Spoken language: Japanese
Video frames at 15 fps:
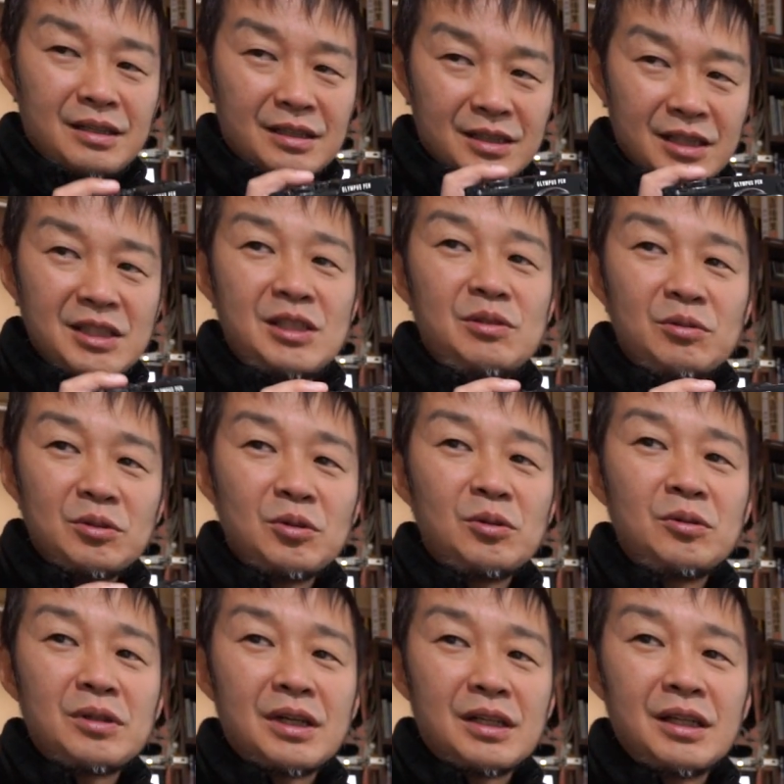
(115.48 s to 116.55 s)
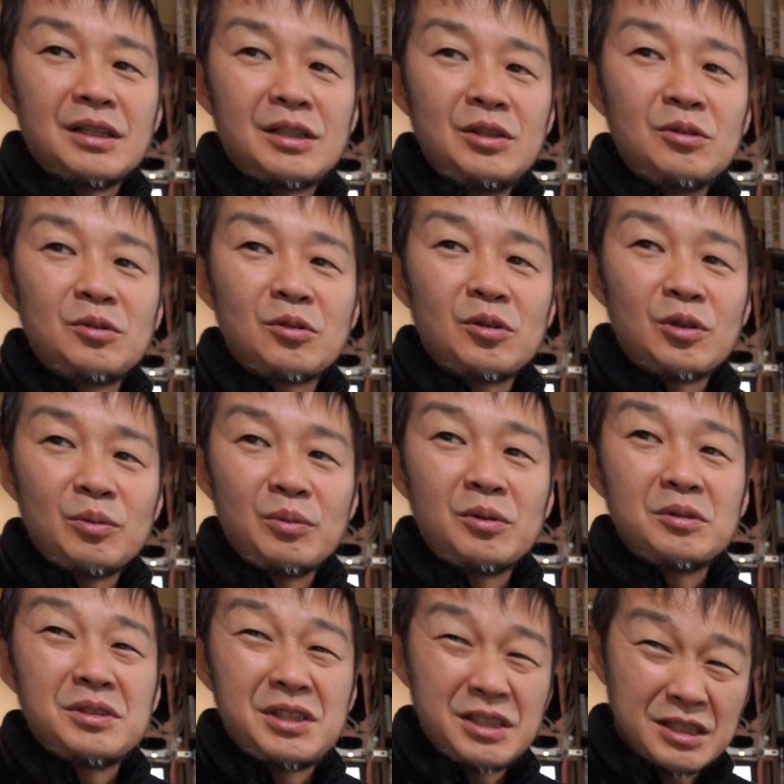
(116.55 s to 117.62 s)
写真を撮ろうかなっていうところ
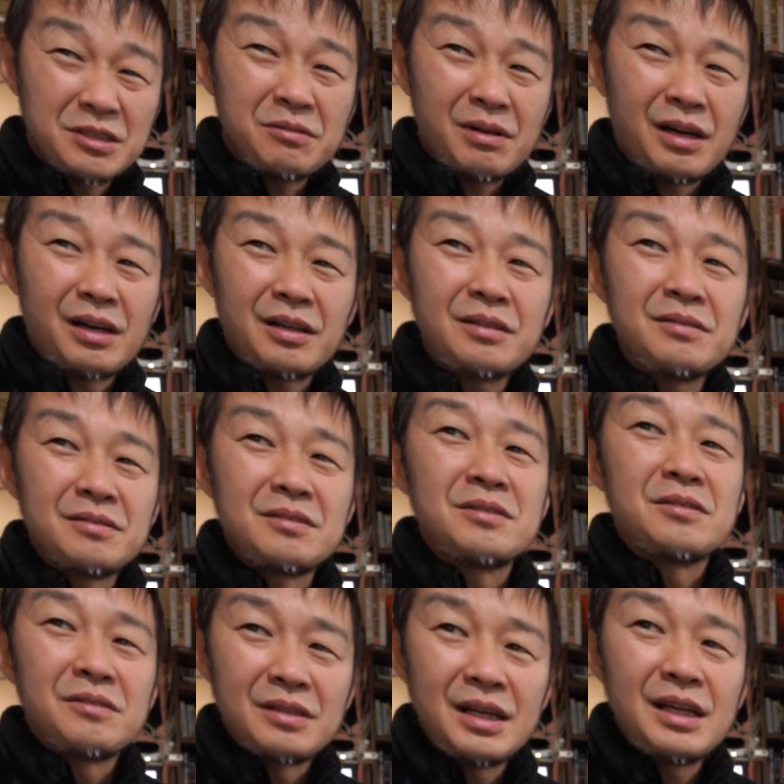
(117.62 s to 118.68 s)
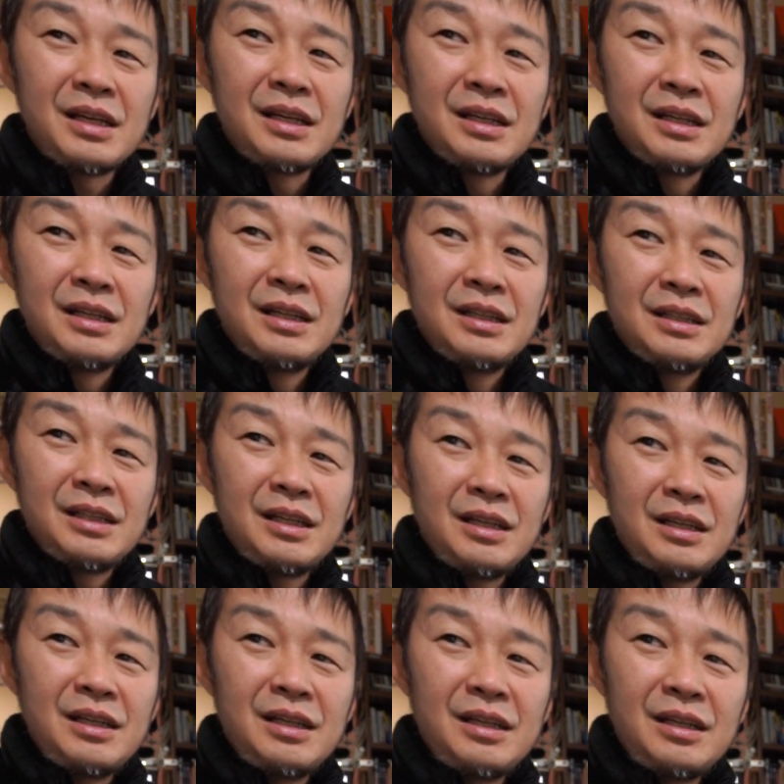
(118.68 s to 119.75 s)
も実はあるんですよね
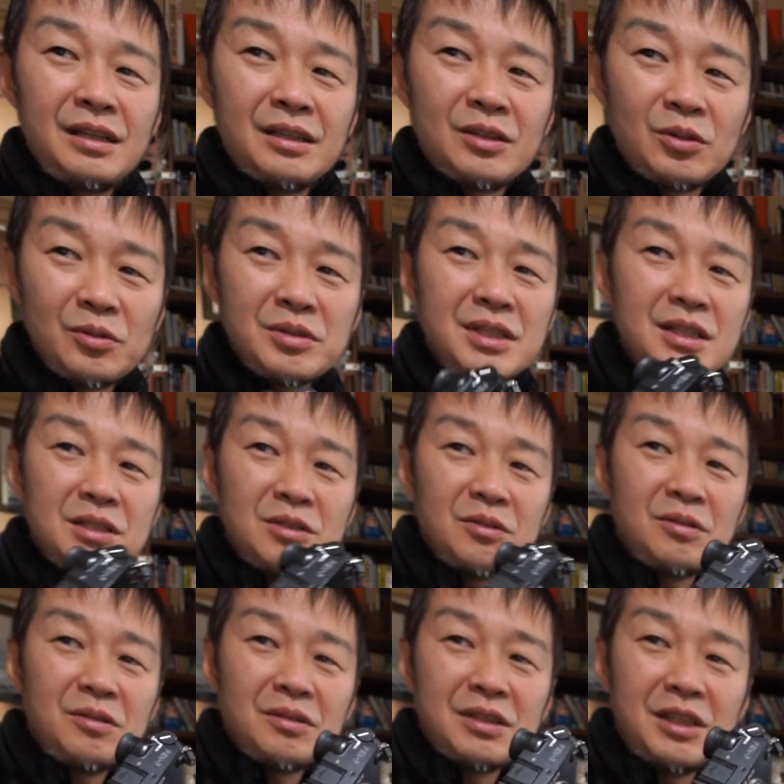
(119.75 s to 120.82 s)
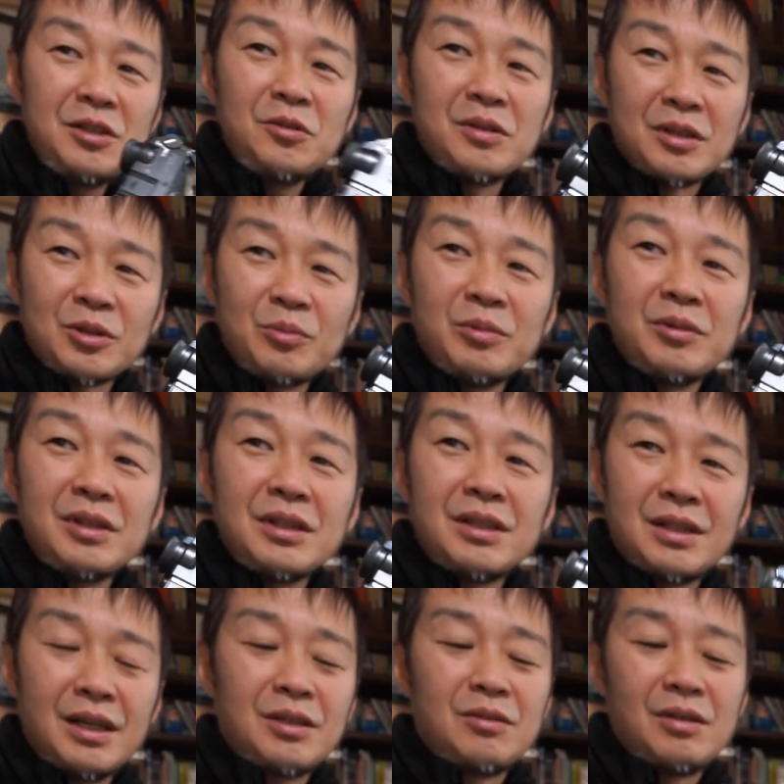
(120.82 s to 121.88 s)
で当然その機能が伴っ
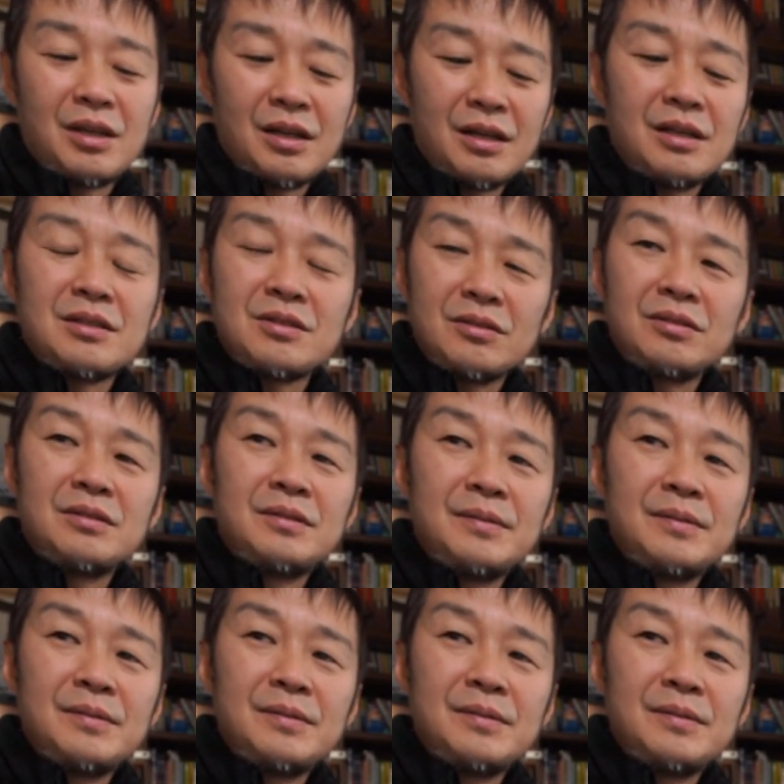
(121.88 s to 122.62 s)
てないといけないんですよ